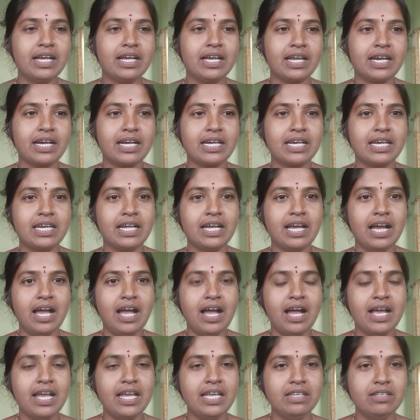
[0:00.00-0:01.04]
కరెక్ట్గా
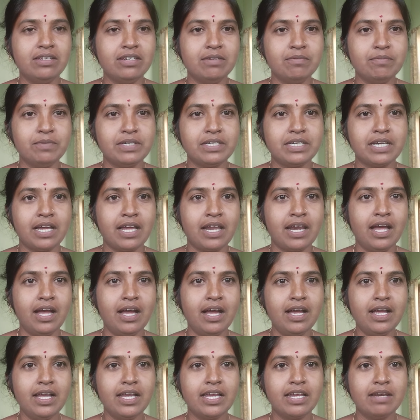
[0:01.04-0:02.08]
ఐదు నిమిషాల
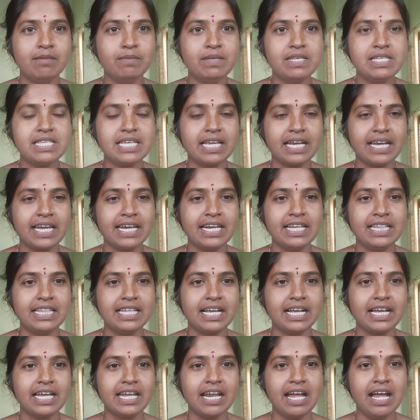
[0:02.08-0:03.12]
ఎనిమిది సెకండ్ల
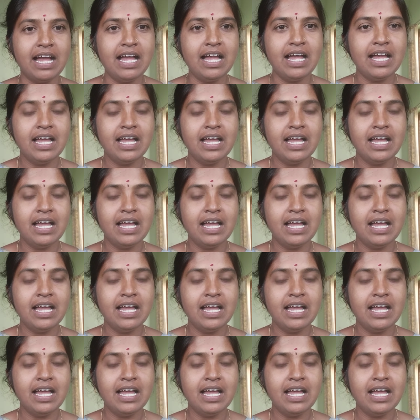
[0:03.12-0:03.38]
దగ్గర